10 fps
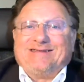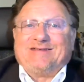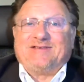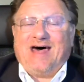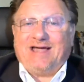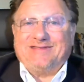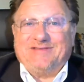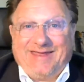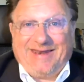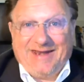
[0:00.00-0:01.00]

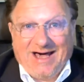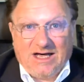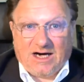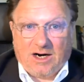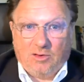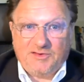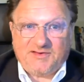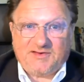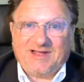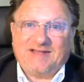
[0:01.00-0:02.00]
sagen klar
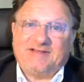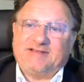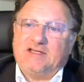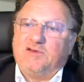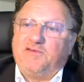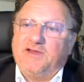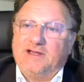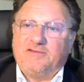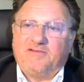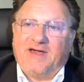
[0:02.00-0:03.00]
aus, dass es in
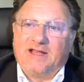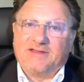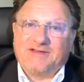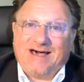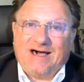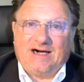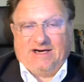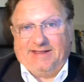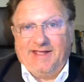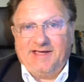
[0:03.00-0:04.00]
vielen Fällen
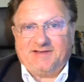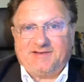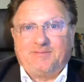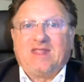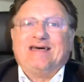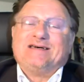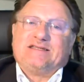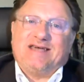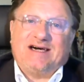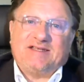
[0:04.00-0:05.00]
daran liegt,
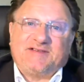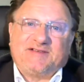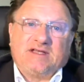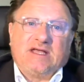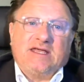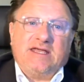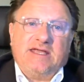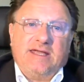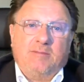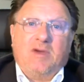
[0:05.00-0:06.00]
dass
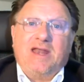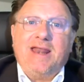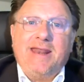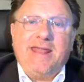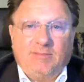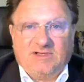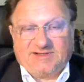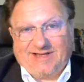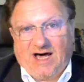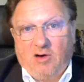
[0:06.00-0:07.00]
im
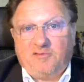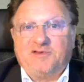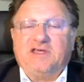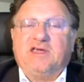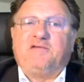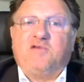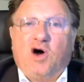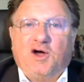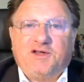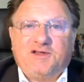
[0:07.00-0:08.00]
Lebenslauf die
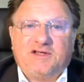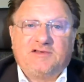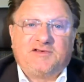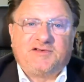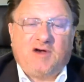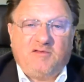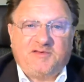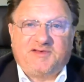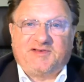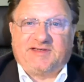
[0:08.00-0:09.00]
geforderten
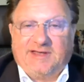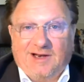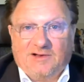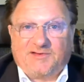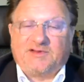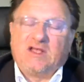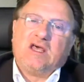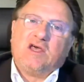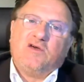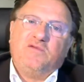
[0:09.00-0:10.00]
Soft Skills
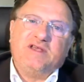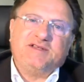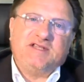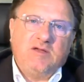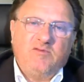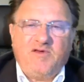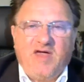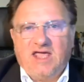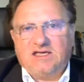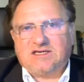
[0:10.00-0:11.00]
wie
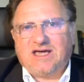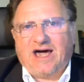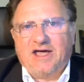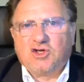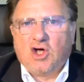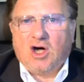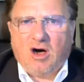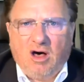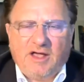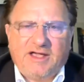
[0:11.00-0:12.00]
Teamfähigkeit,
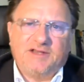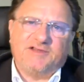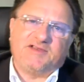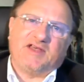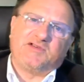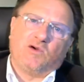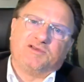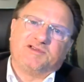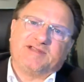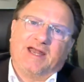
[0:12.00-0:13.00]

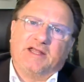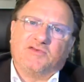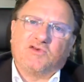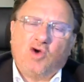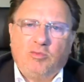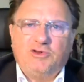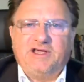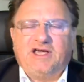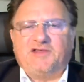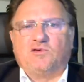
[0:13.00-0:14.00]
Organisationstalent,
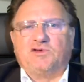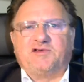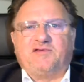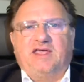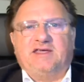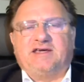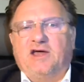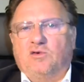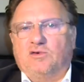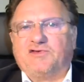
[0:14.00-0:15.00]

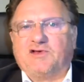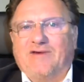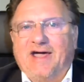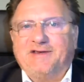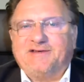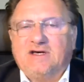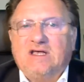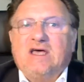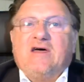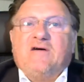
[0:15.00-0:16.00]
Kommunikationsfähigkeit und so weiter
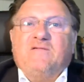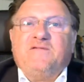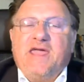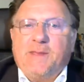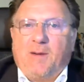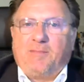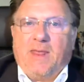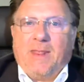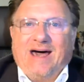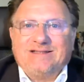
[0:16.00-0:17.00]
weder
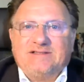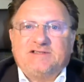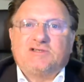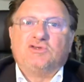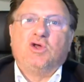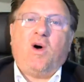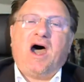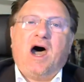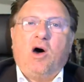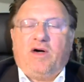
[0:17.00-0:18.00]
benannt
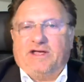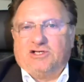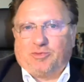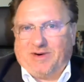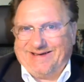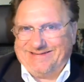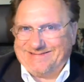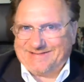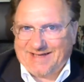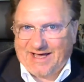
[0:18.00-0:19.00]
noch auch
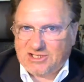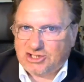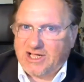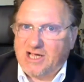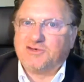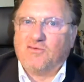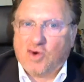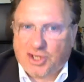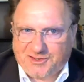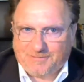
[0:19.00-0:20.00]
entsprechend dargestellt
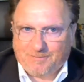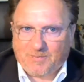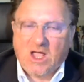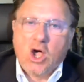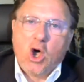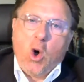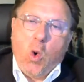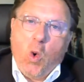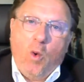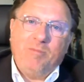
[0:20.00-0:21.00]
wurden,
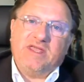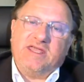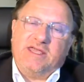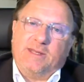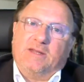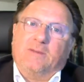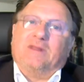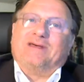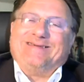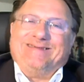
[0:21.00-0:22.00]
um Ihnen
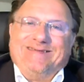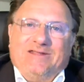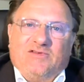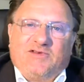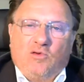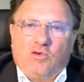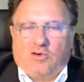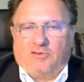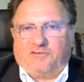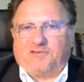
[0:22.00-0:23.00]
in
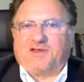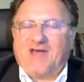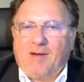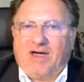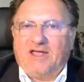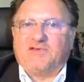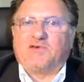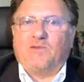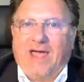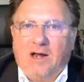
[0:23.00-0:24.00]
Zukunft dabei
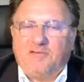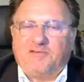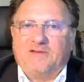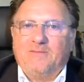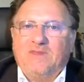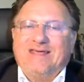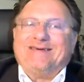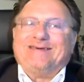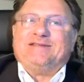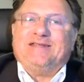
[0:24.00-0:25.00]
zu helfen,
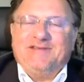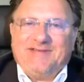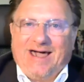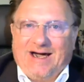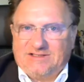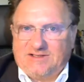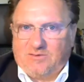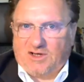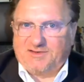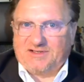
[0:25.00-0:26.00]
diese
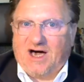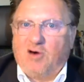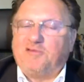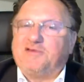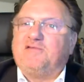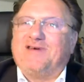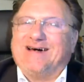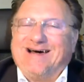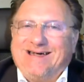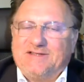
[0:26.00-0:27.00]
Antworten auf die
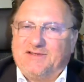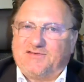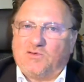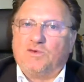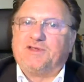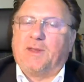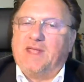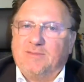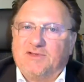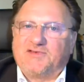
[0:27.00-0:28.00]
Fragen des
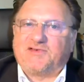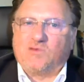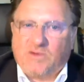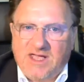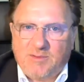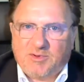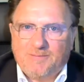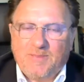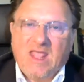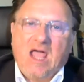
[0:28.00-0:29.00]
Unternehmens zu
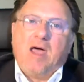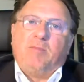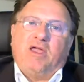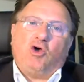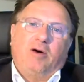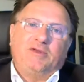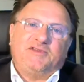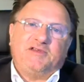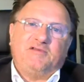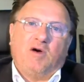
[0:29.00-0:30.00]
geben,
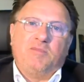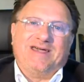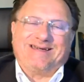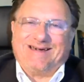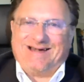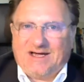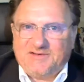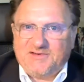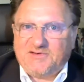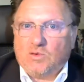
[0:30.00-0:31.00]
bekommen Sie von mir
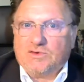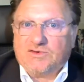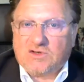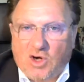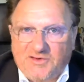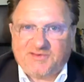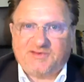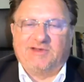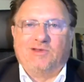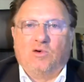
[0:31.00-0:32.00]
gratis und
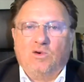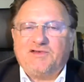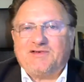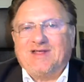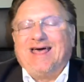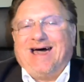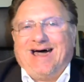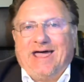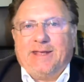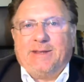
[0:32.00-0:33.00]
kostenlos
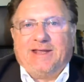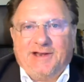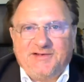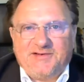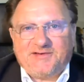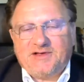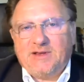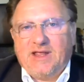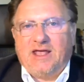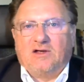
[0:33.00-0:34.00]
eine Liste
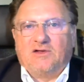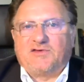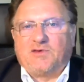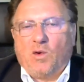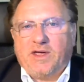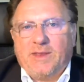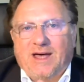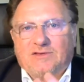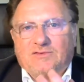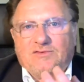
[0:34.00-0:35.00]
der
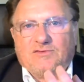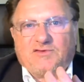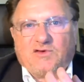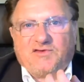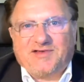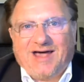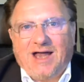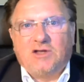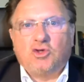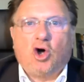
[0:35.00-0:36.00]
sogenannten
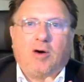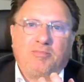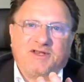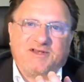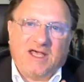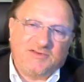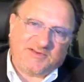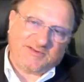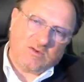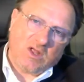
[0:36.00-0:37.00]
sozialen
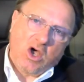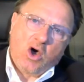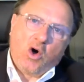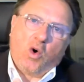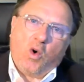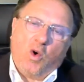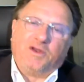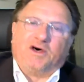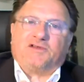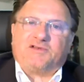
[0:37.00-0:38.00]
Kompetenzen
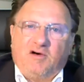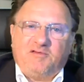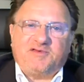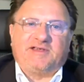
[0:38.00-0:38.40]
oder Soft